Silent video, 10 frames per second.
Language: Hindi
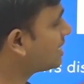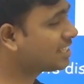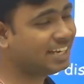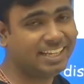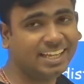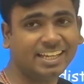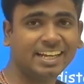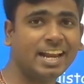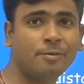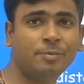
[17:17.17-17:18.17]
ऐसा नहीं है कि
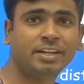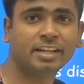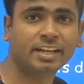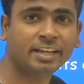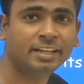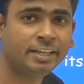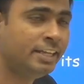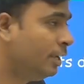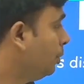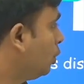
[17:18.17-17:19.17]
ये डायमीटर है
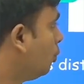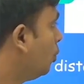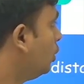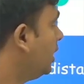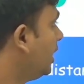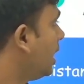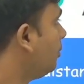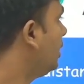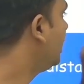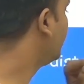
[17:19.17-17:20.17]
ए बी को बोल दिया
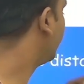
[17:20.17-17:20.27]
डायमीटर